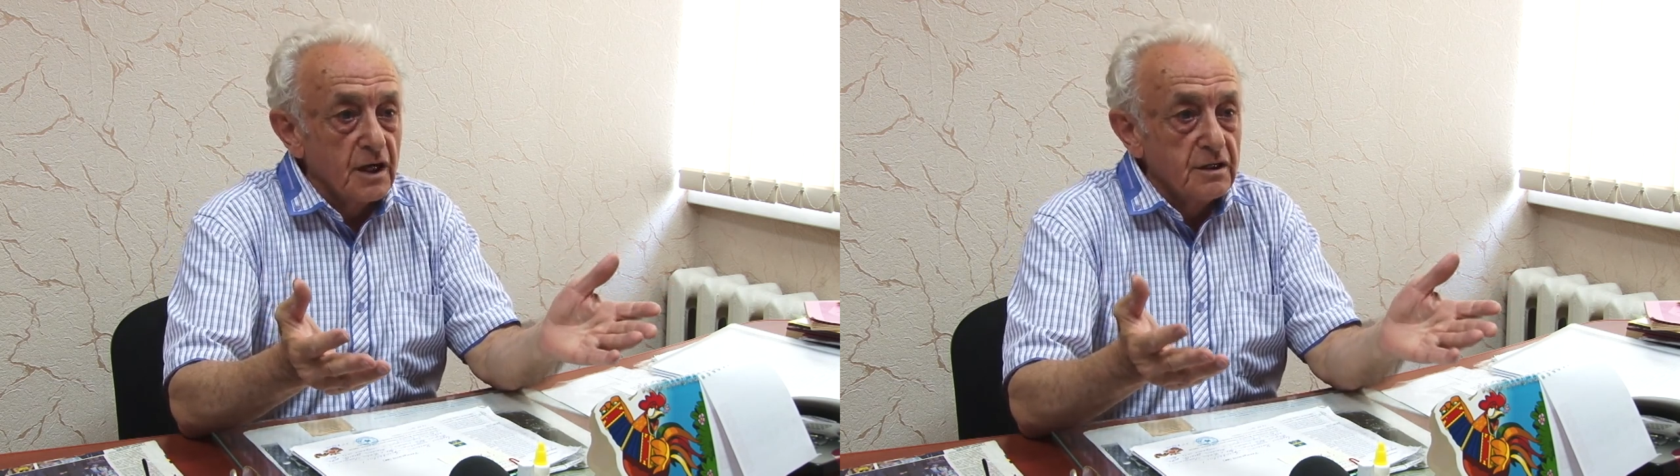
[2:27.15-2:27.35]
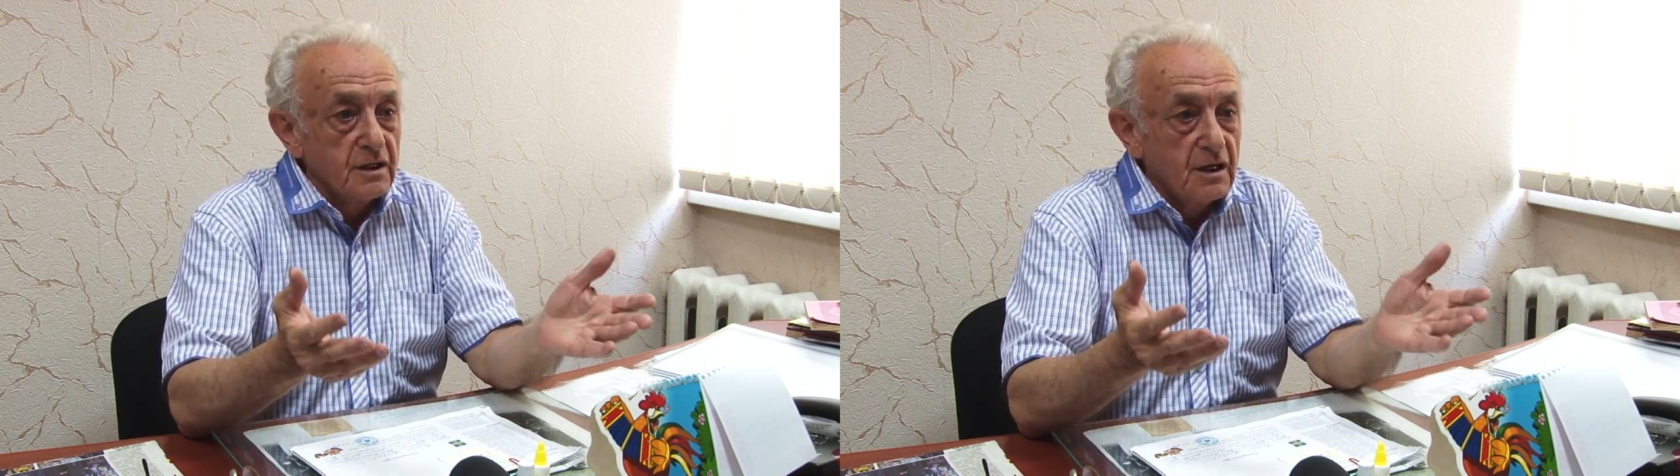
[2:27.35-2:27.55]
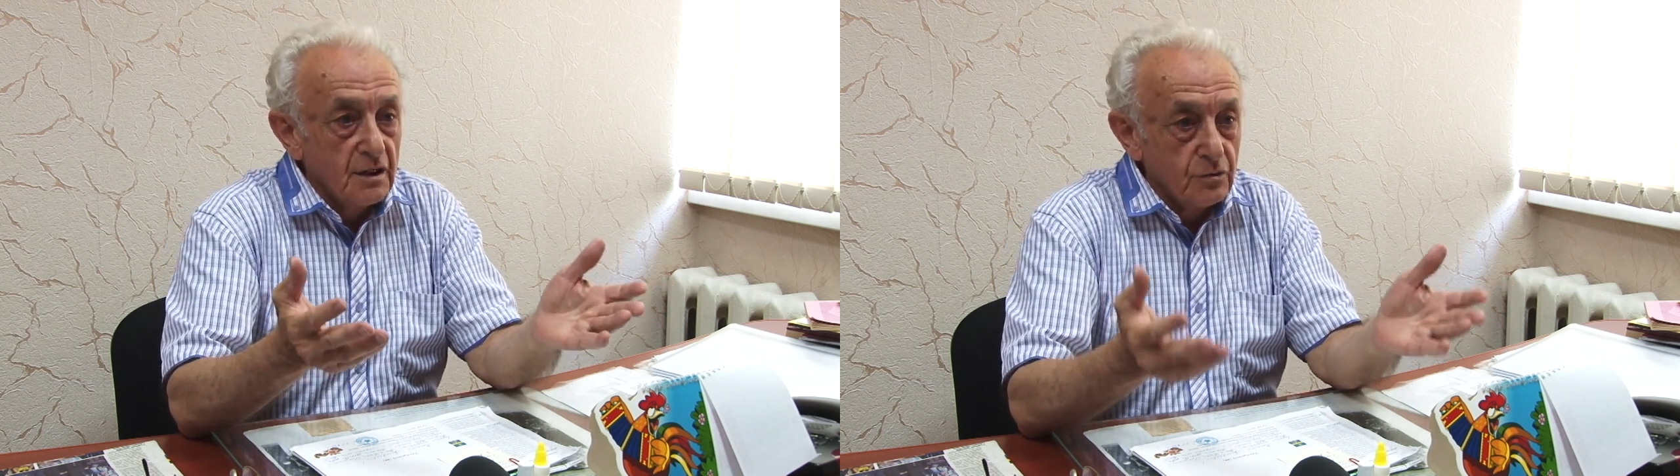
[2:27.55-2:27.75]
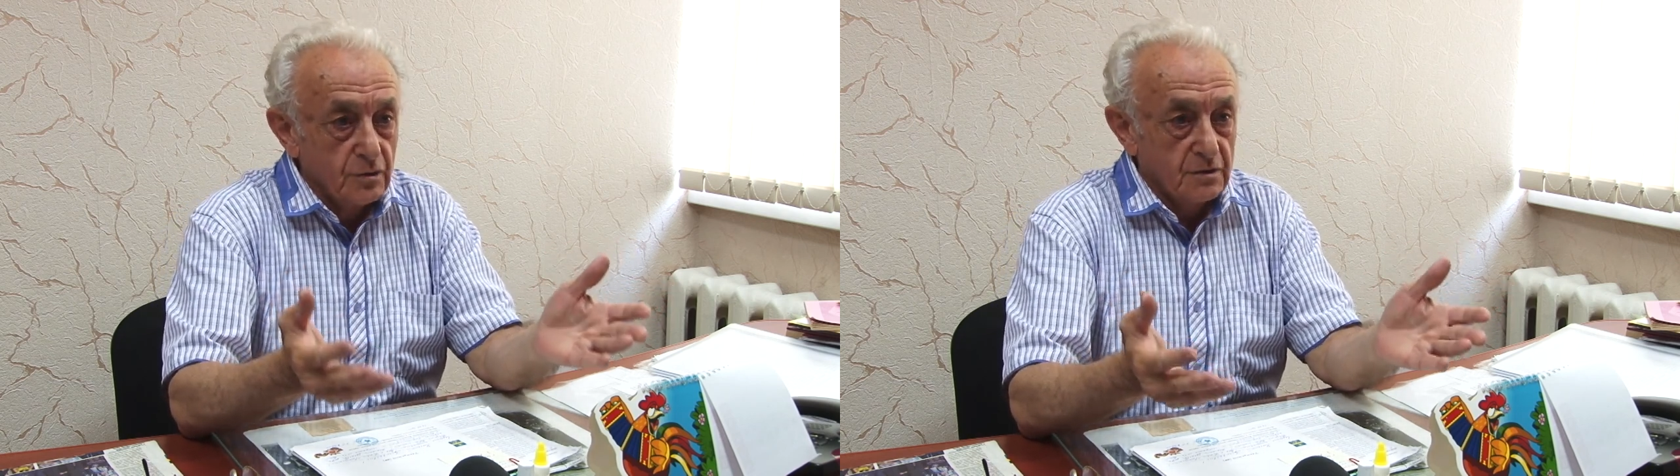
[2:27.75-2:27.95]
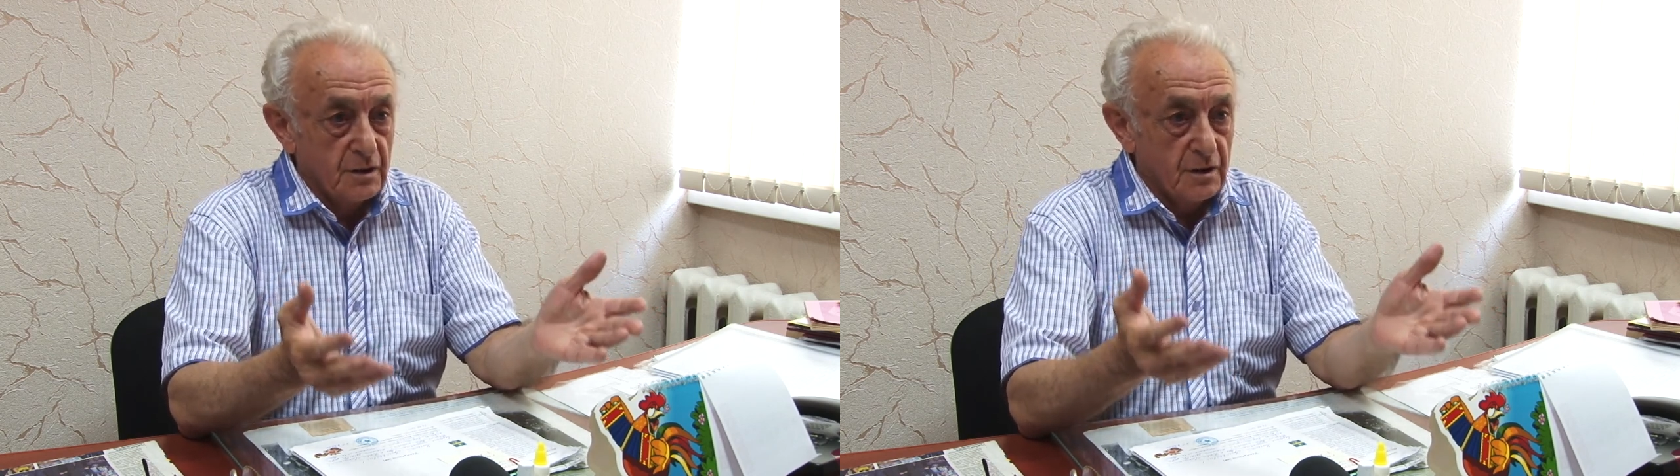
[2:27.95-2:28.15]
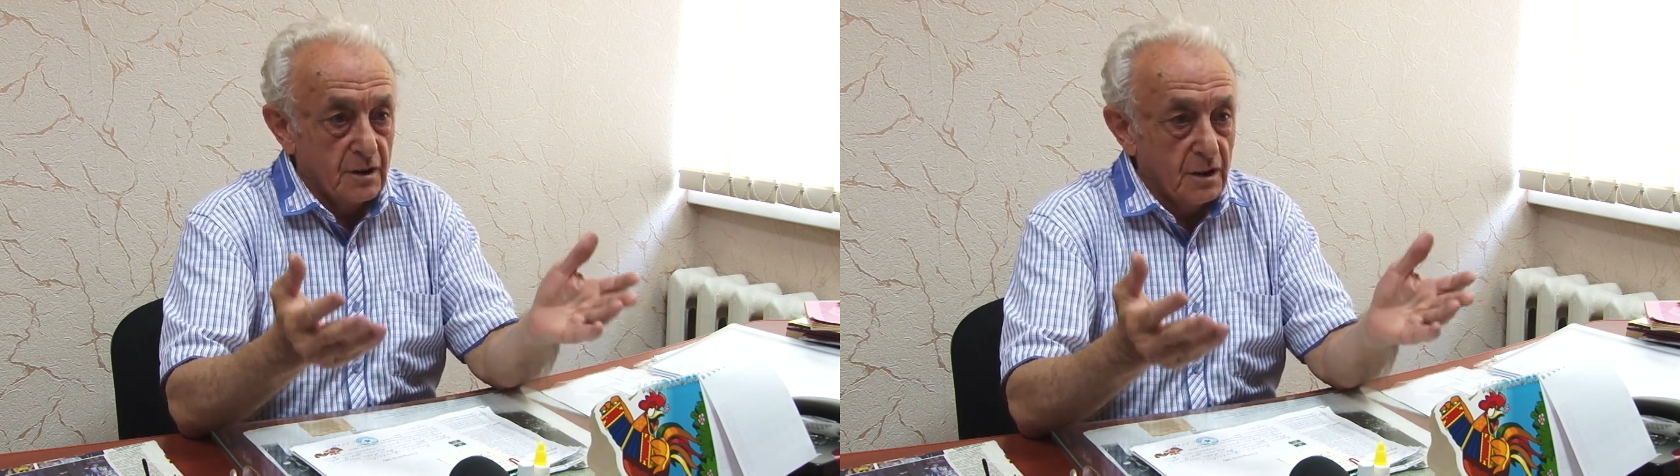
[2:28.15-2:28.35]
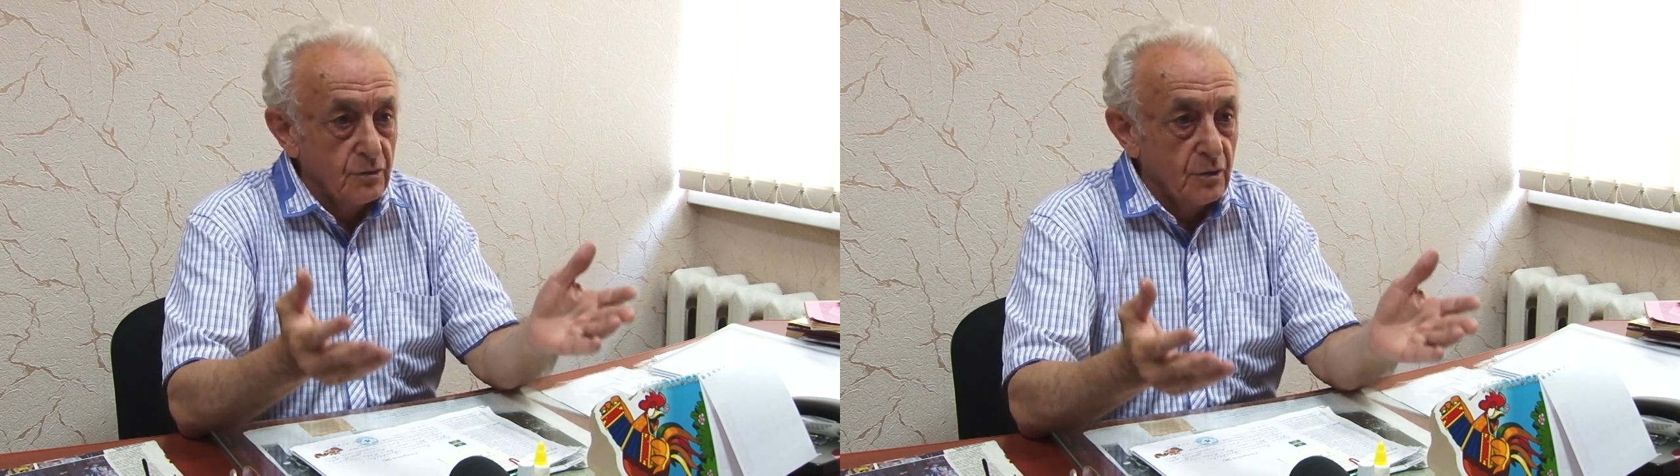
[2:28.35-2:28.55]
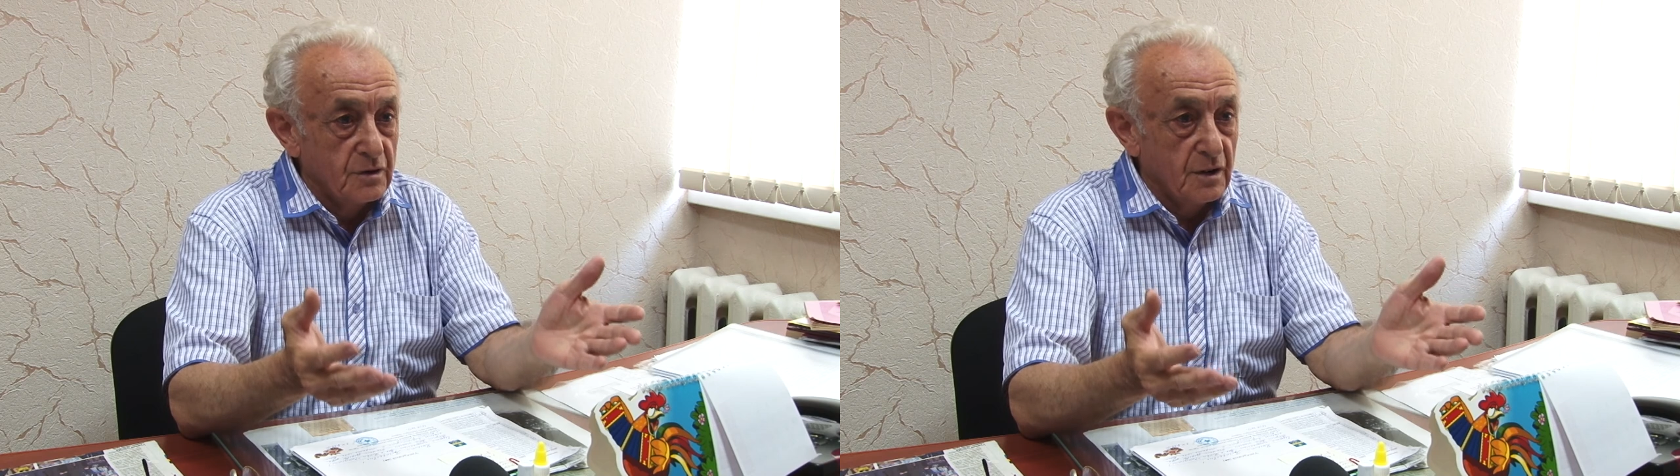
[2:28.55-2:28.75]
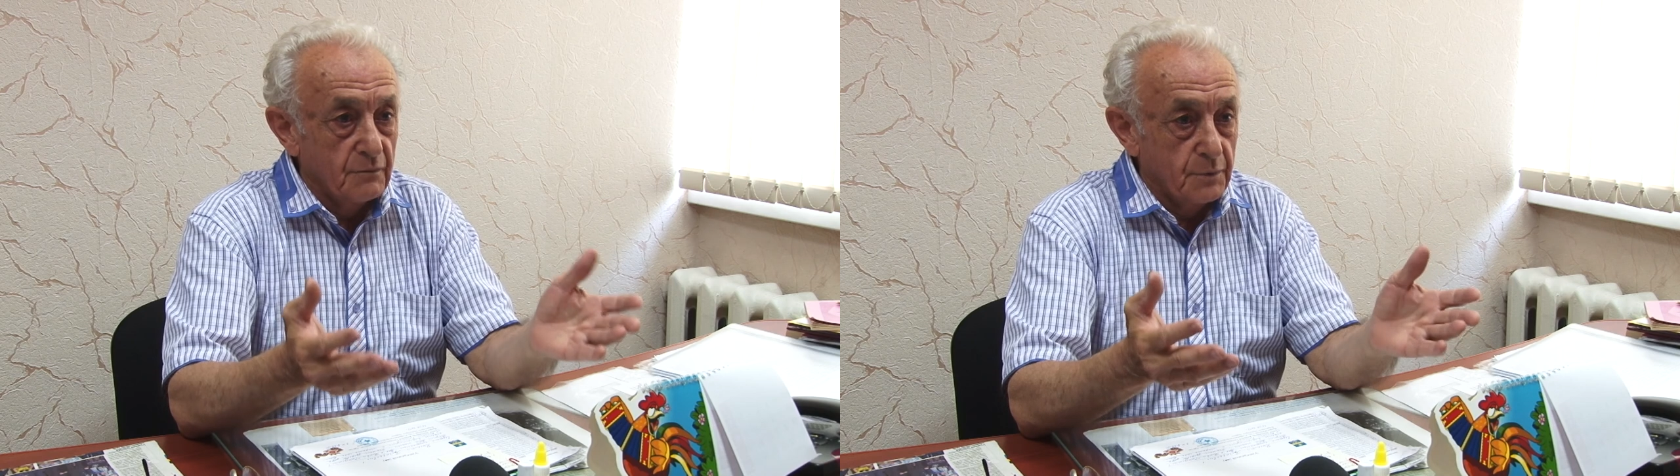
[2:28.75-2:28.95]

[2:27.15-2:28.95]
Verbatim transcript: Они голодные, холодные,